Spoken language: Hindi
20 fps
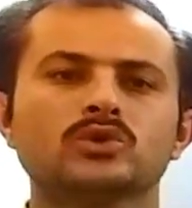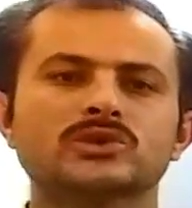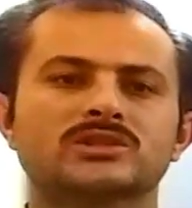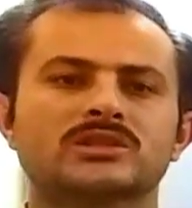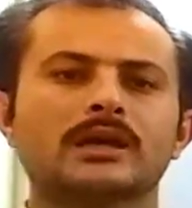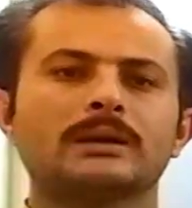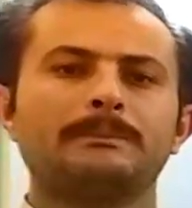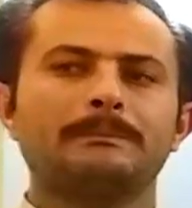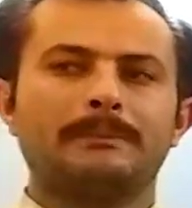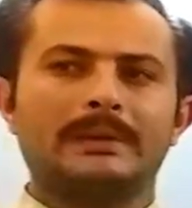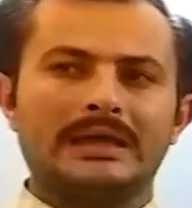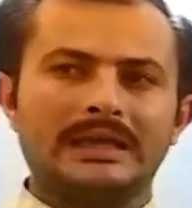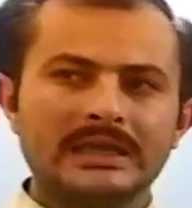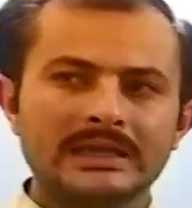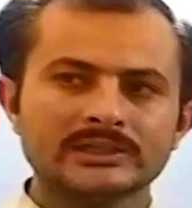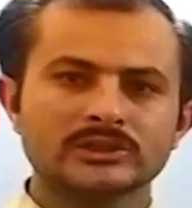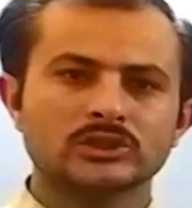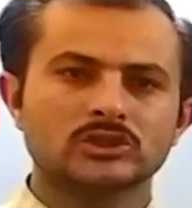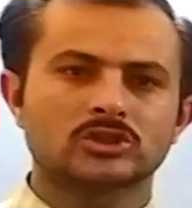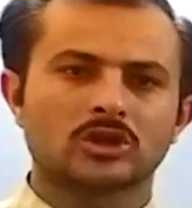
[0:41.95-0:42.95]
उसका
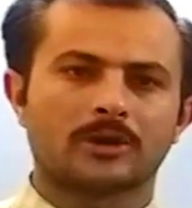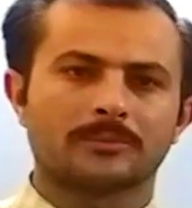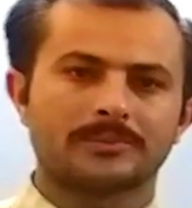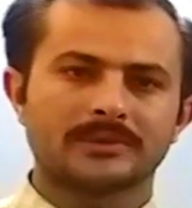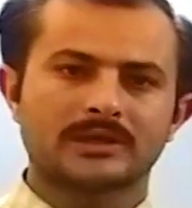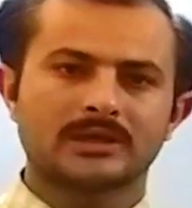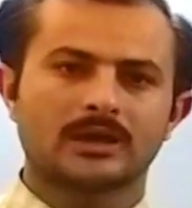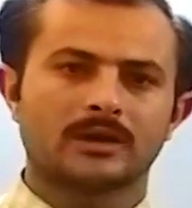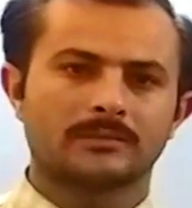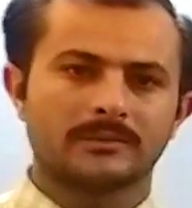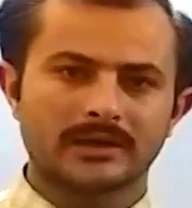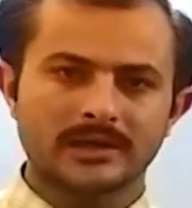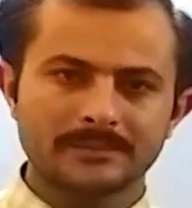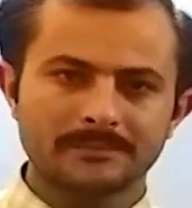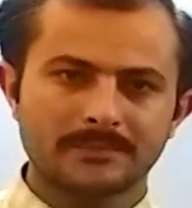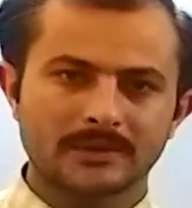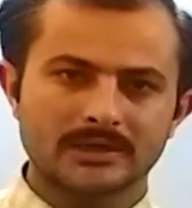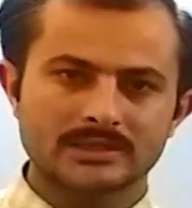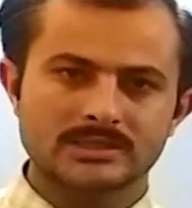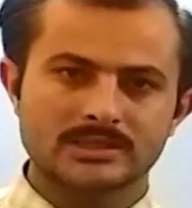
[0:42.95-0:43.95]
पहला जो टॉपिक हमारे
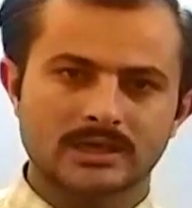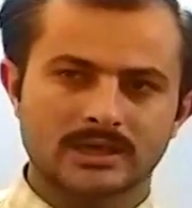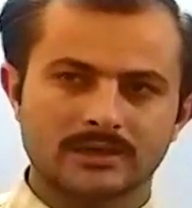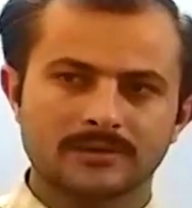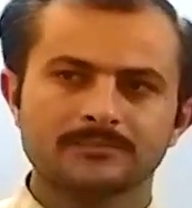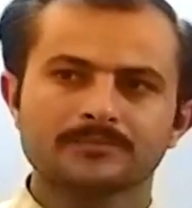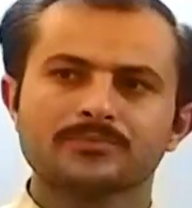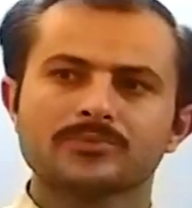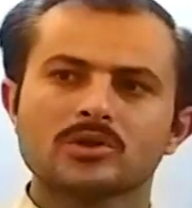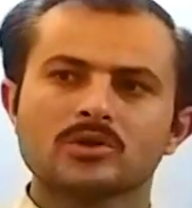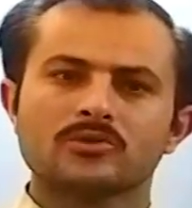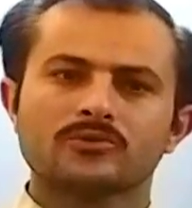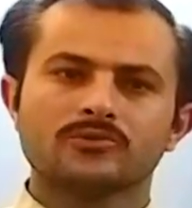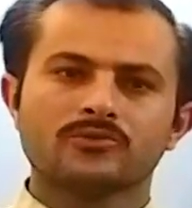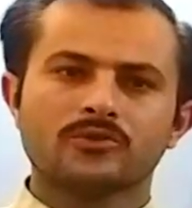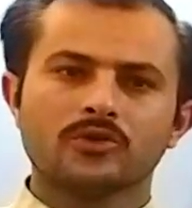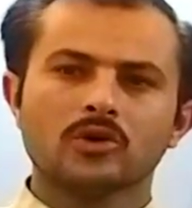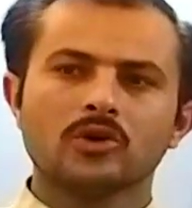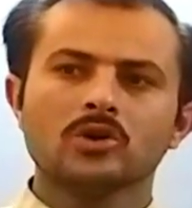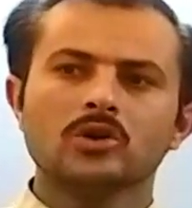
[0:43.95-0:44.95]
पास है
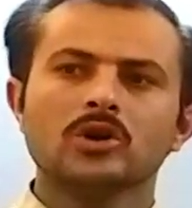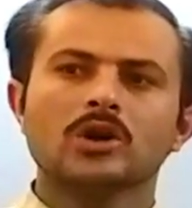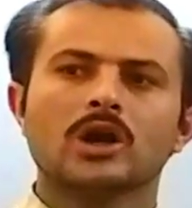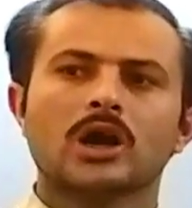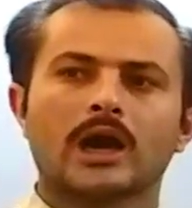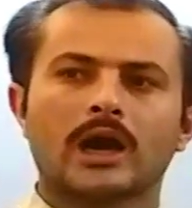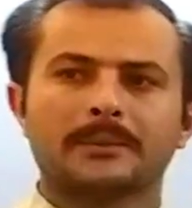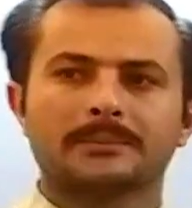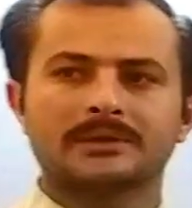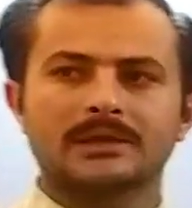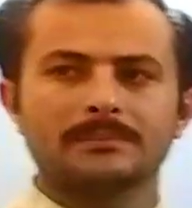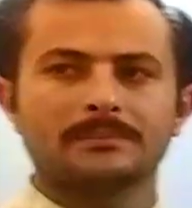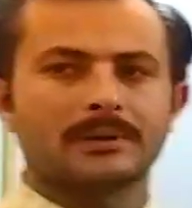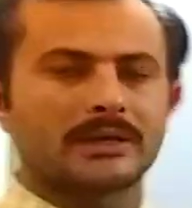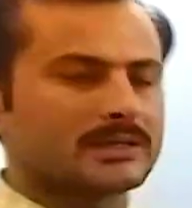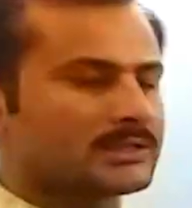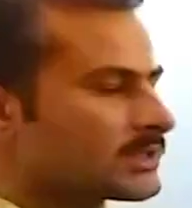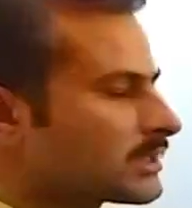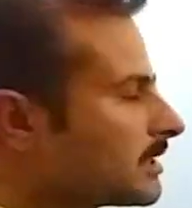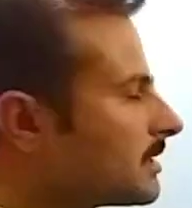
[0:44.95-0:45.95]
वो आपके
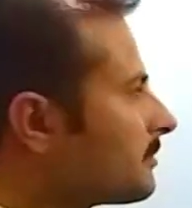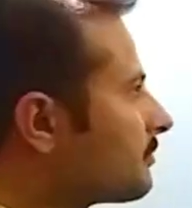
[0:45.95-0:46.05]
पास